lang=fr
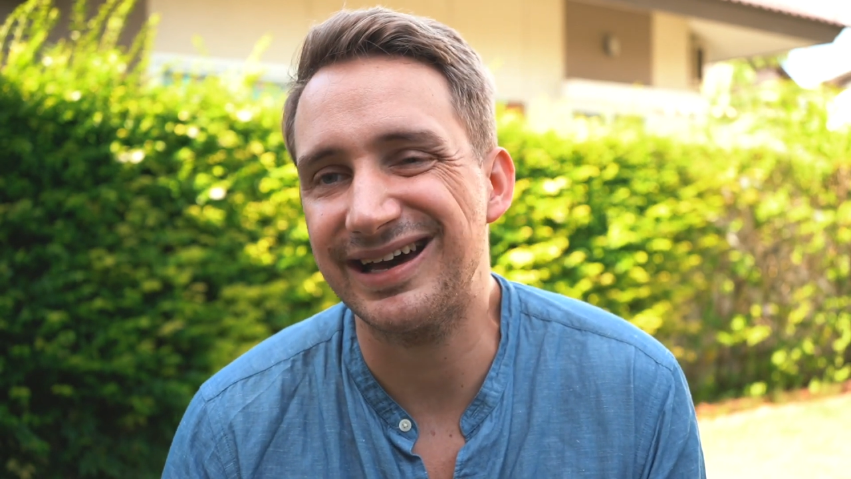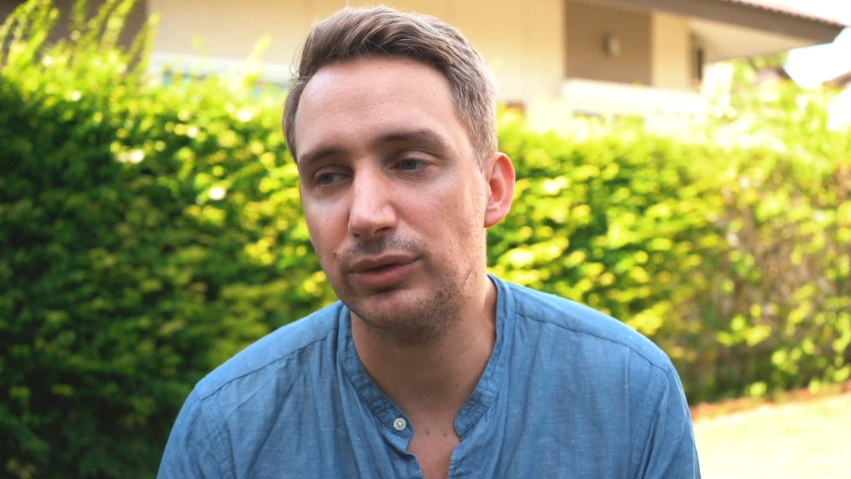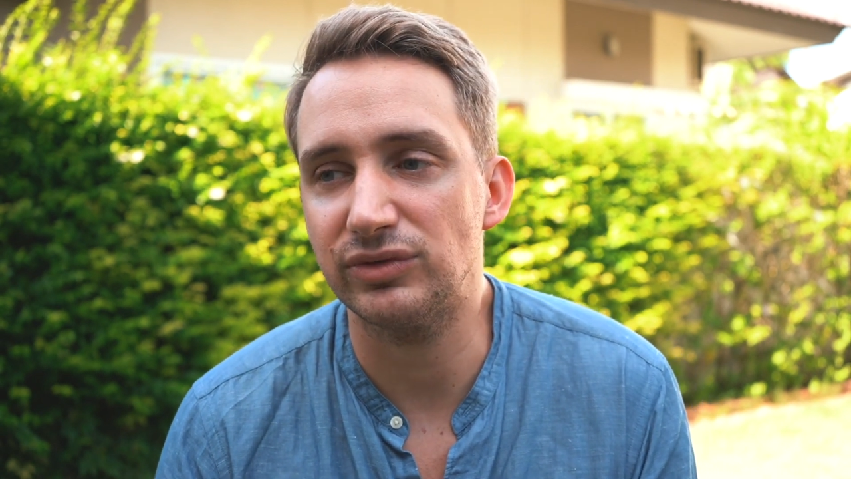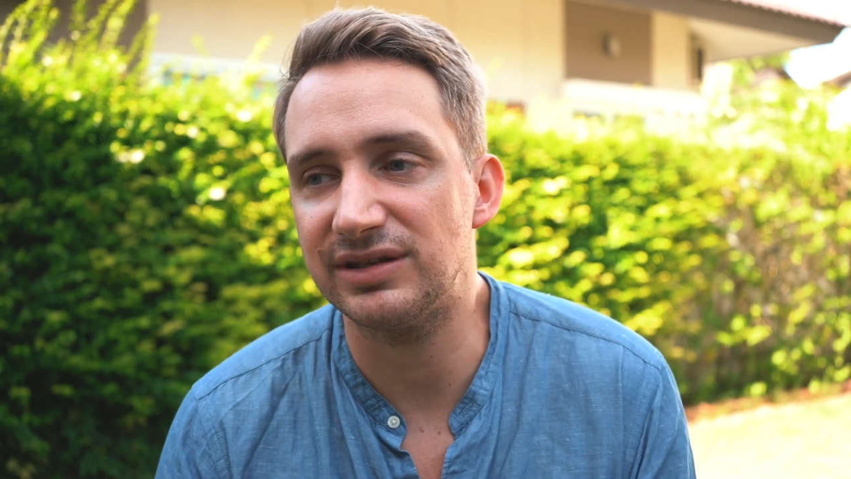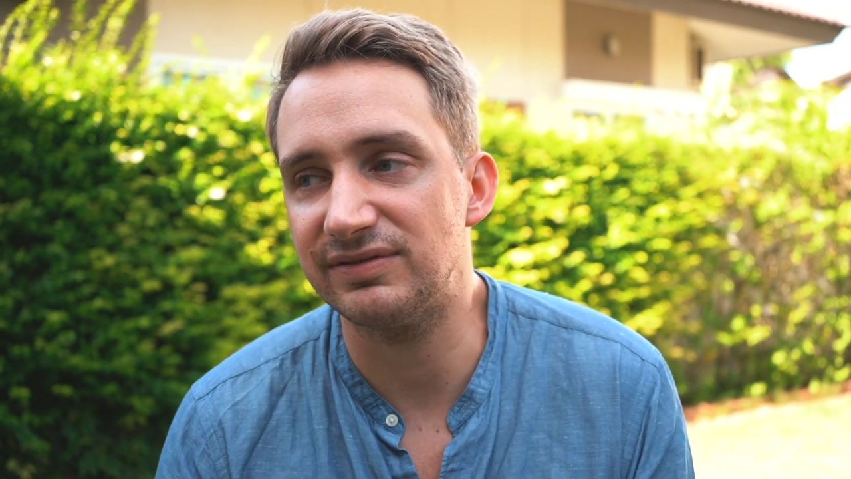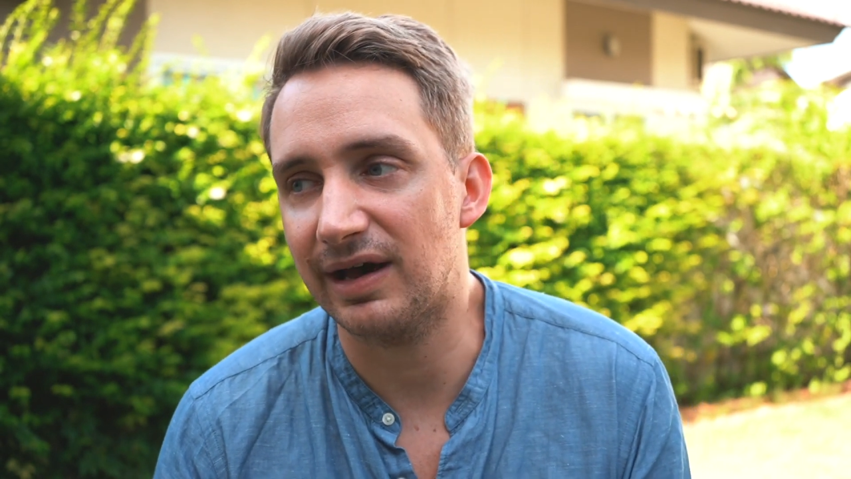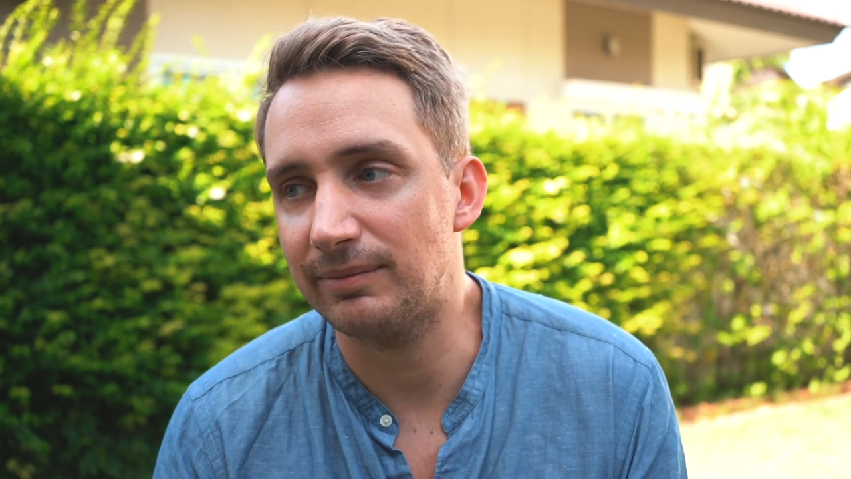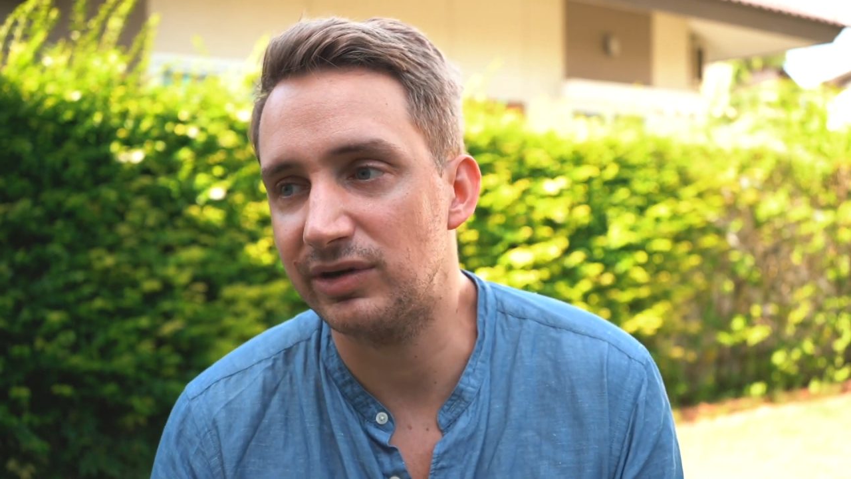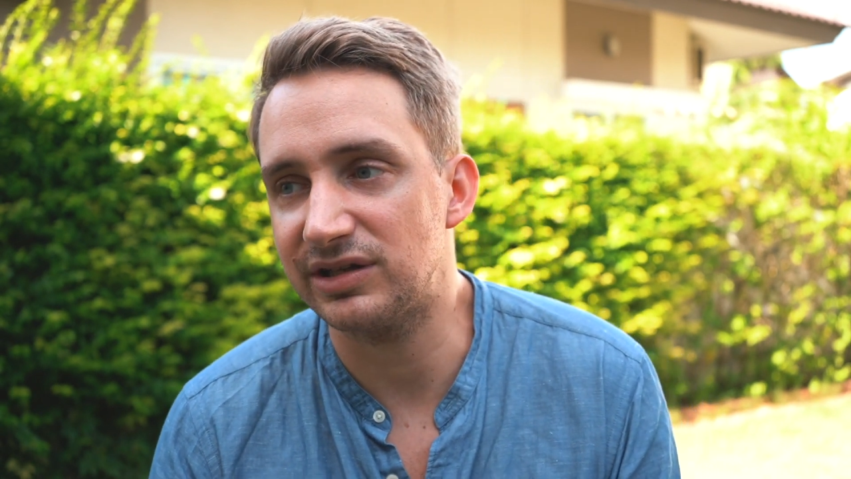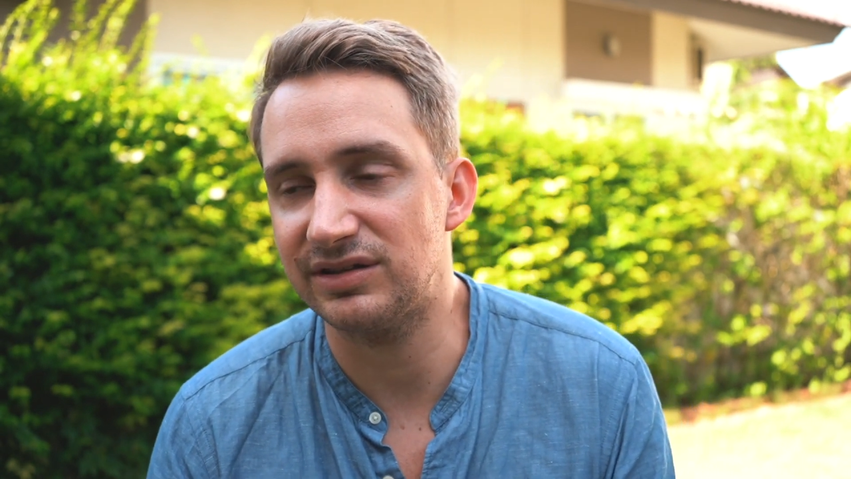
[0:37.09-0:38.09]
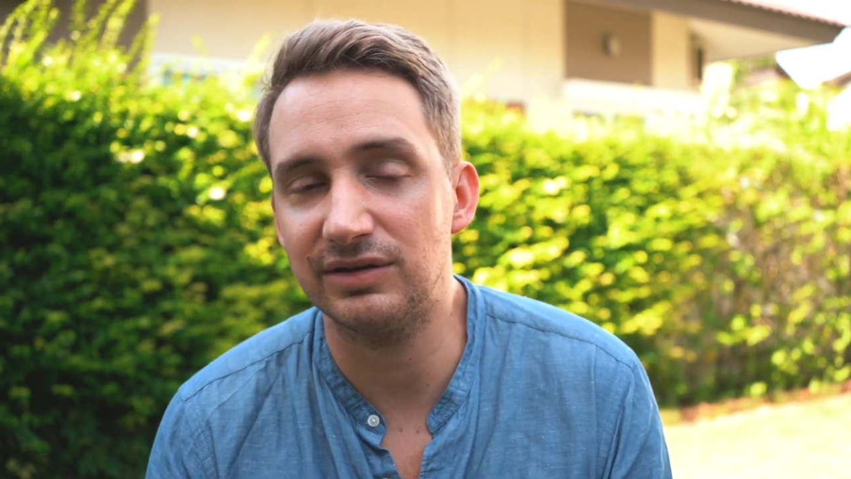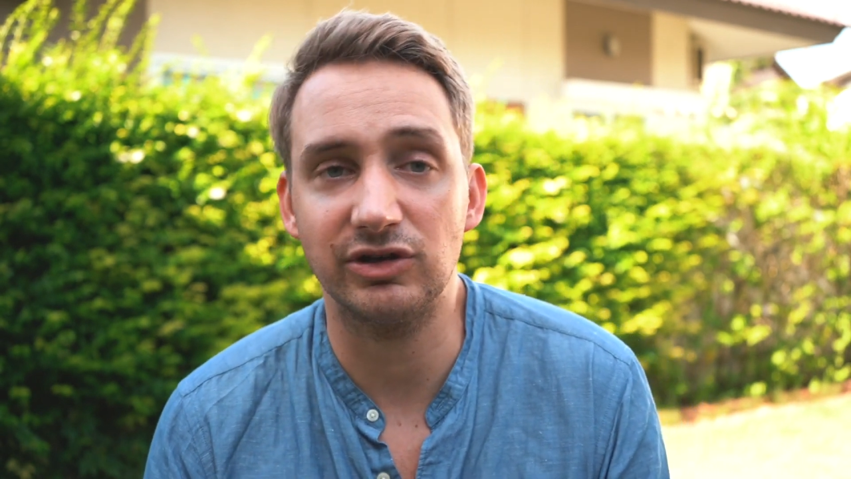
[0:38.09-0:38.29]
réussi vraiment et qui se dit,